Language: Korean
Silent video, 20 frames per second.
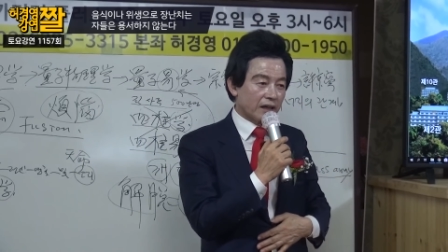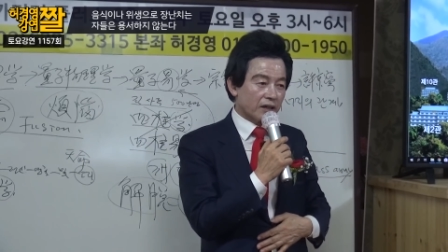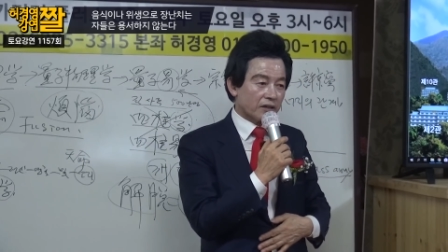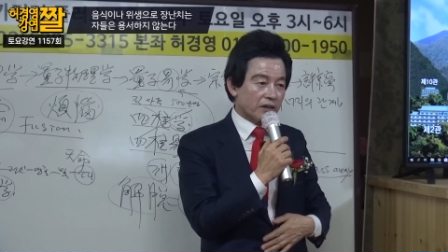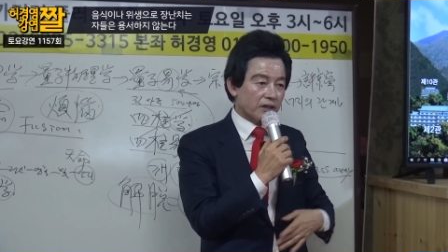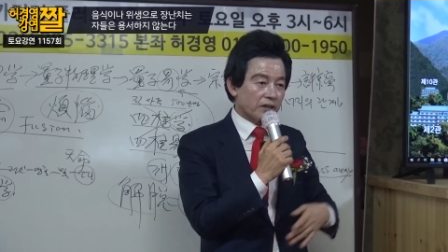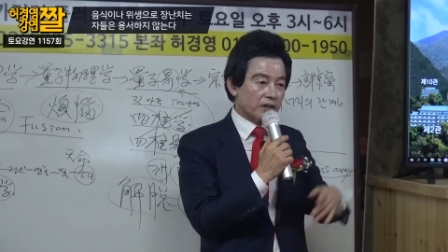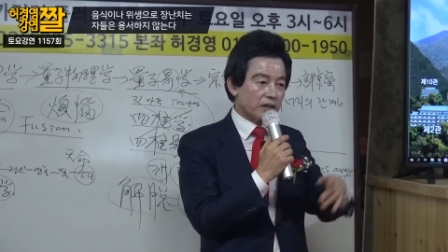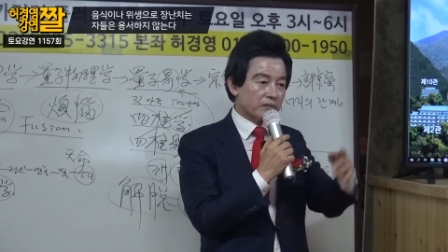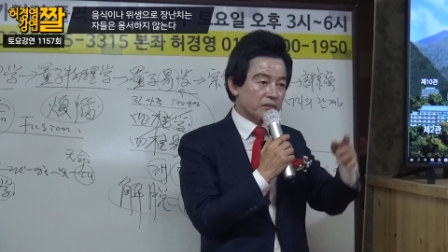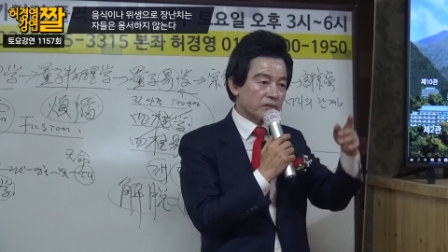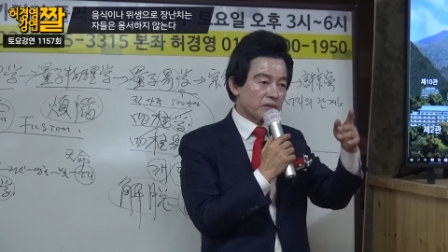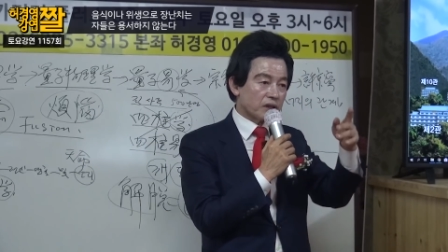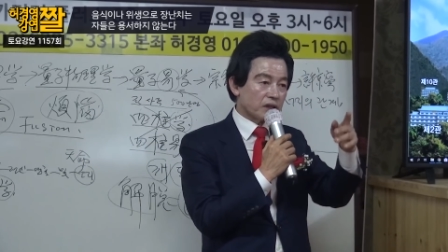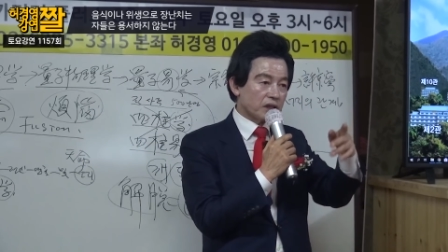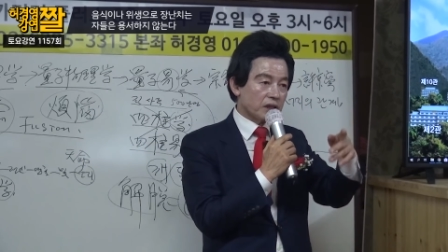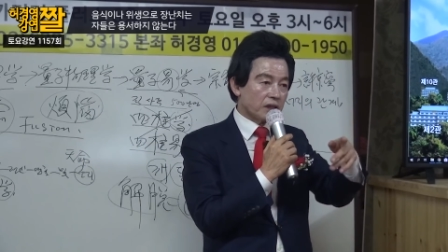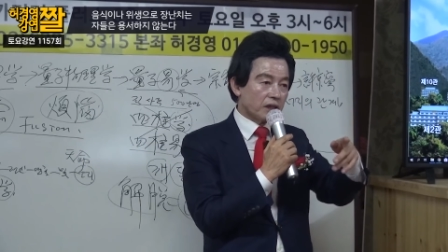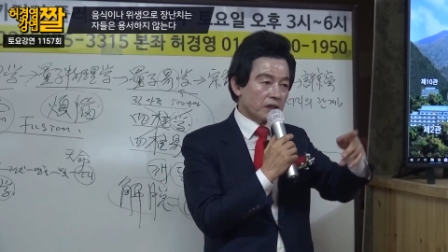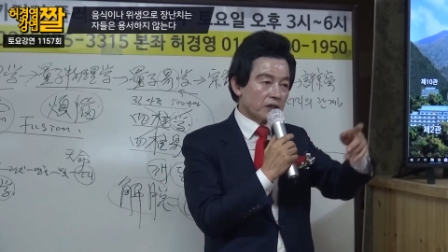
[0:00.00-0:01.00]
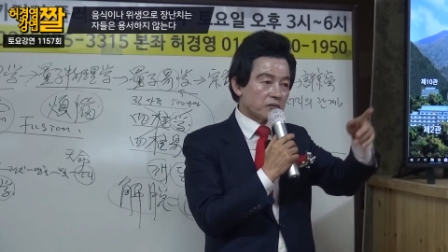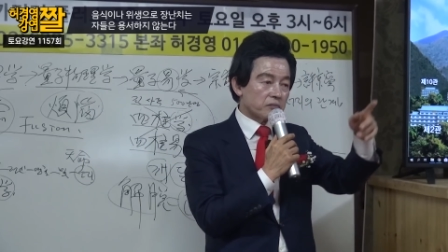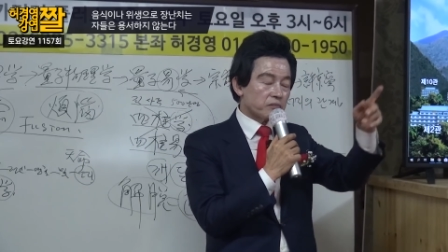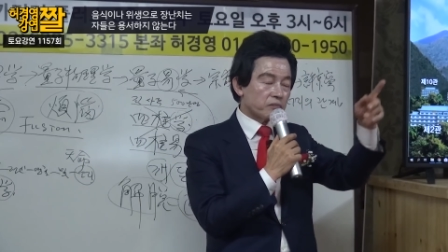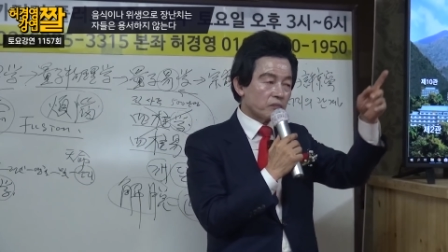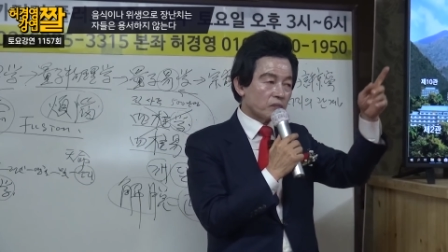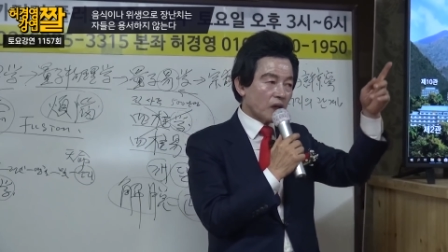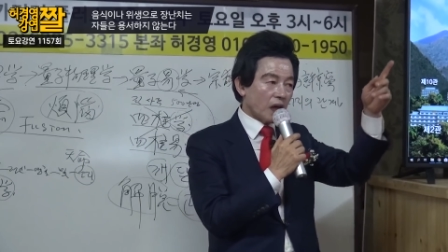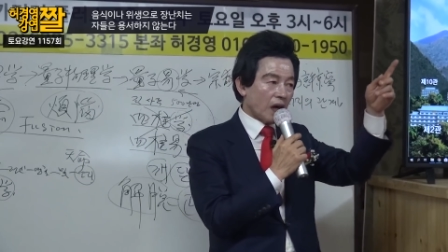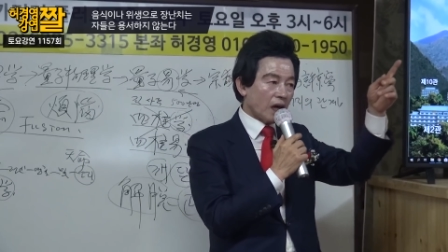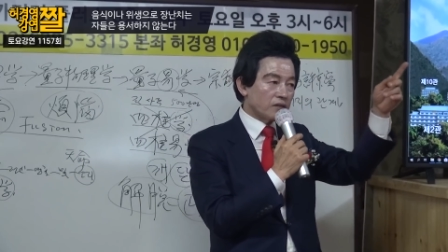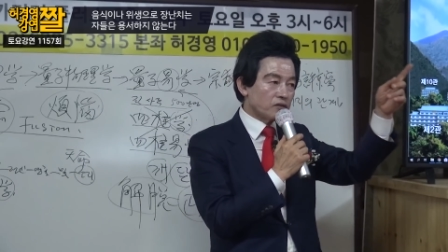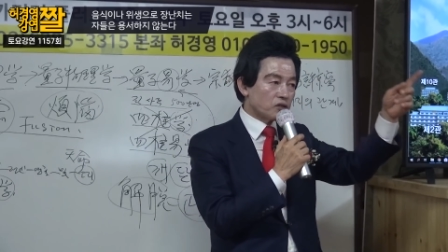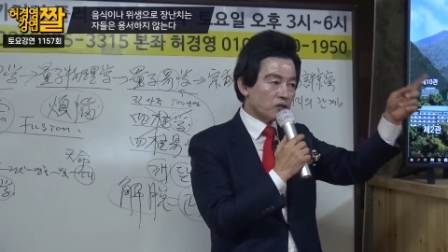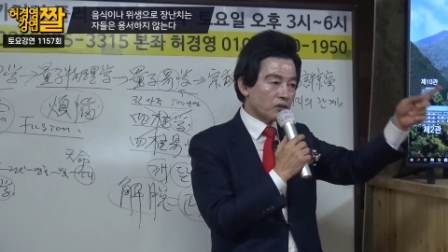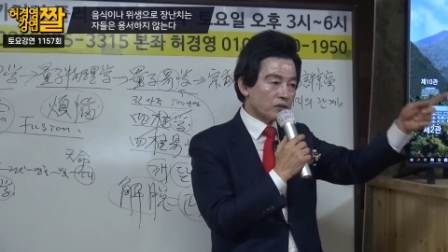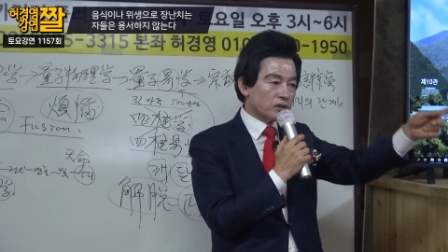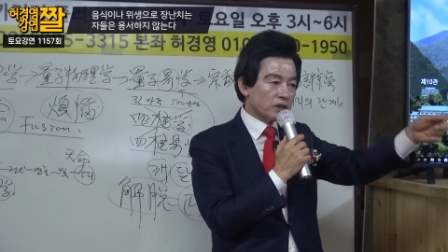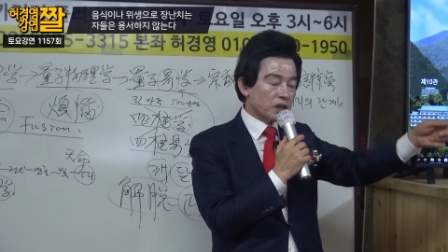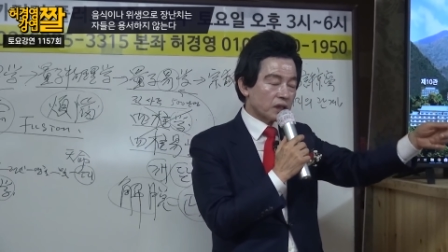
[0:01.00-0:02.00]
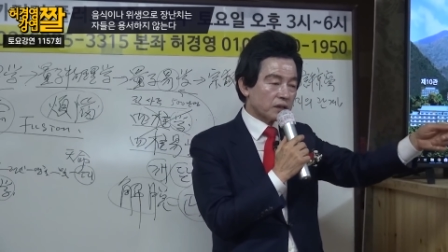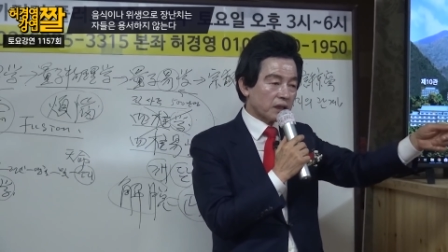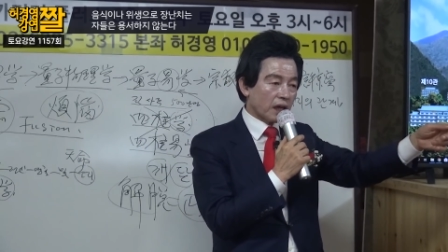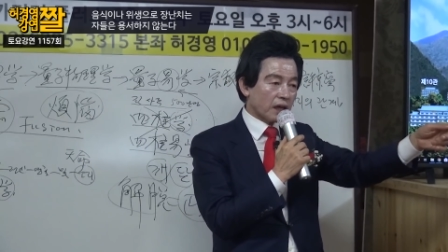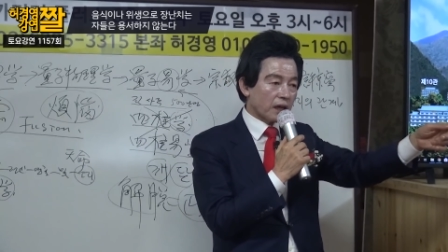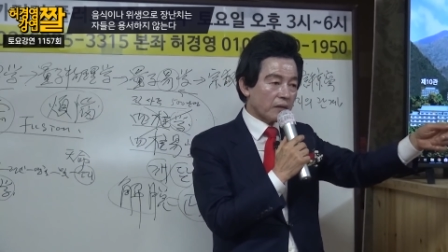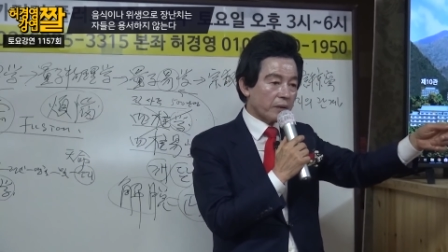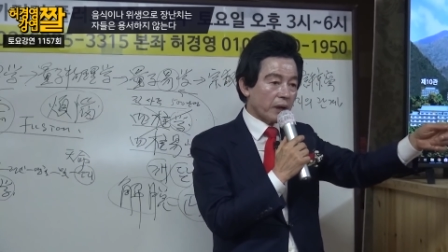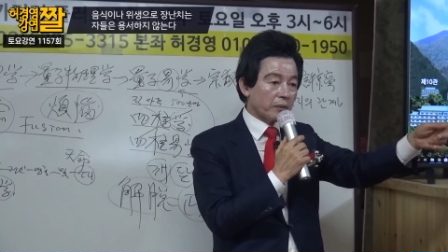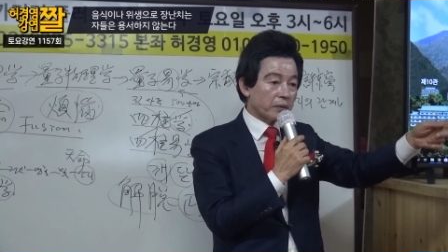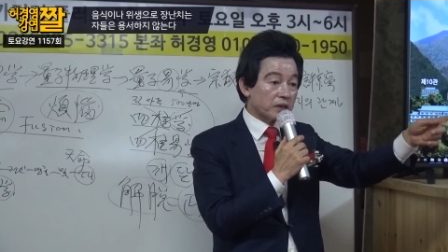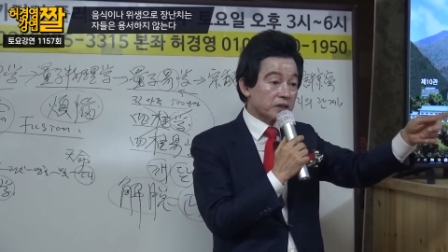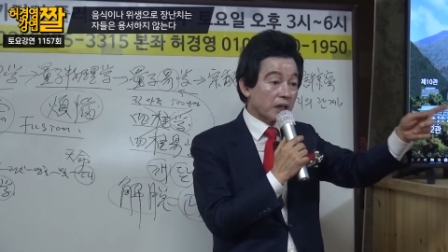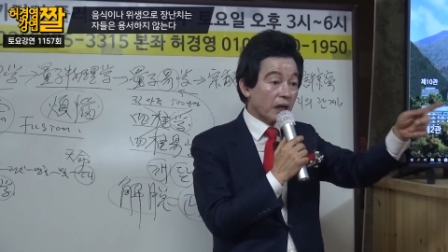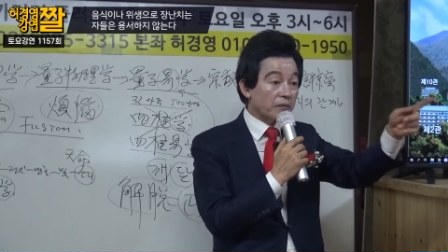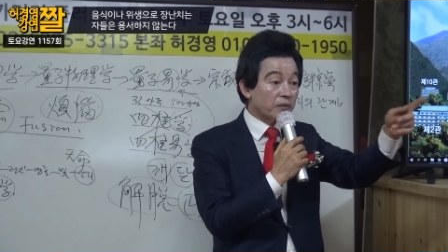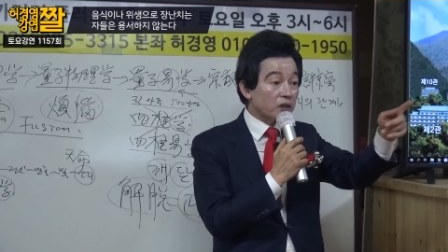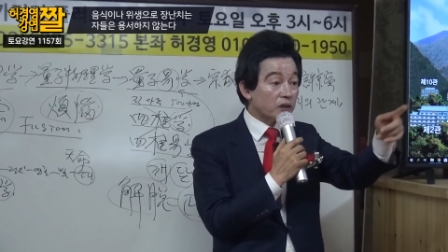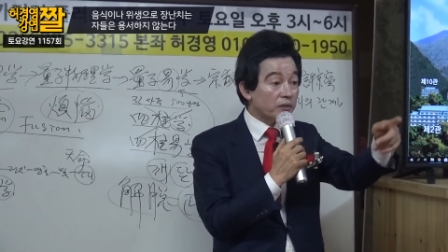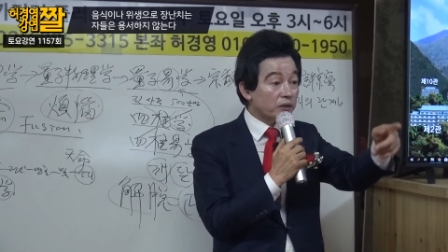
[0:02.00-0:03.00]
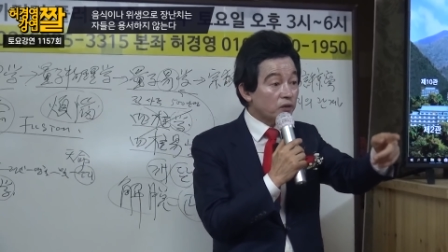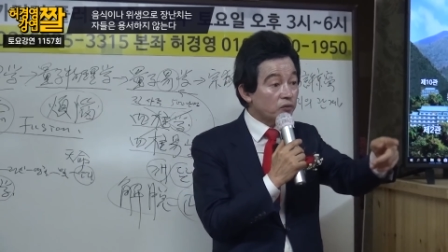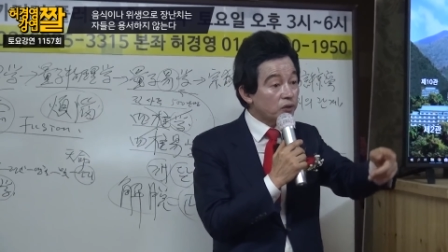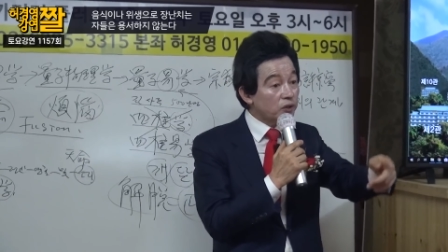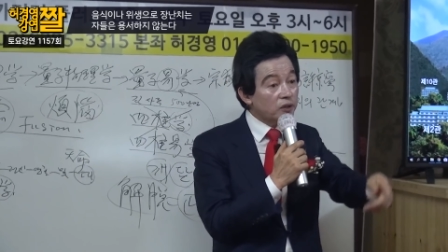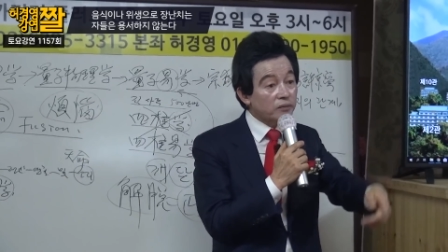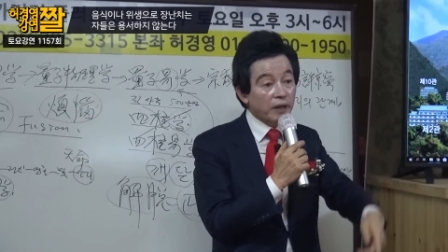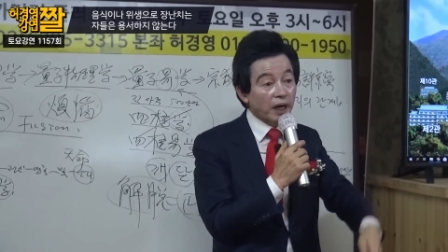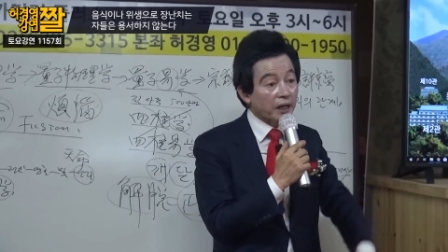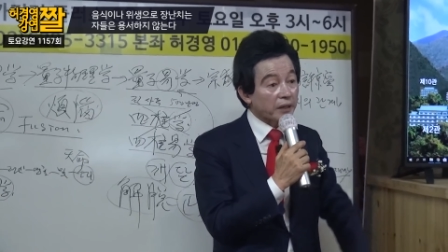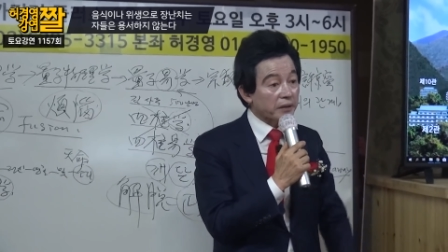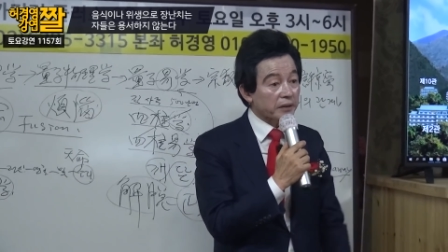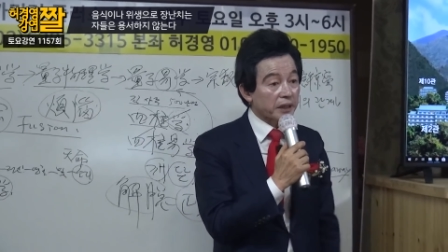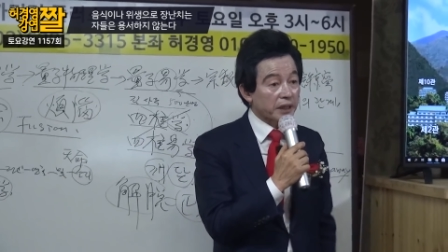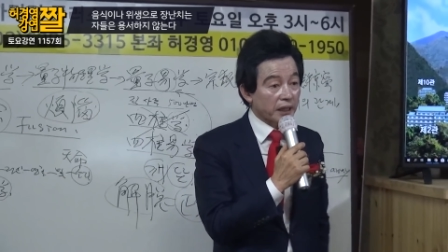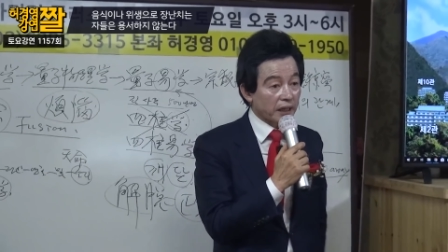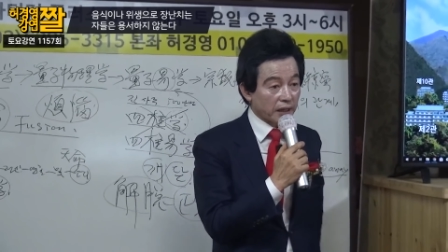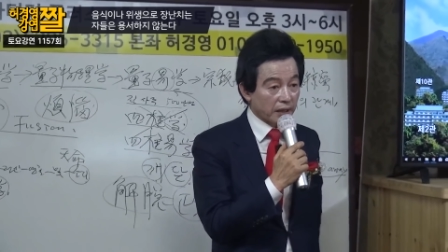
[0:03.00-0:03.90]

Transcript: 그러니까 여러분들이 안 좋은 식당에 밥을 사 먹으면 위험한 거야.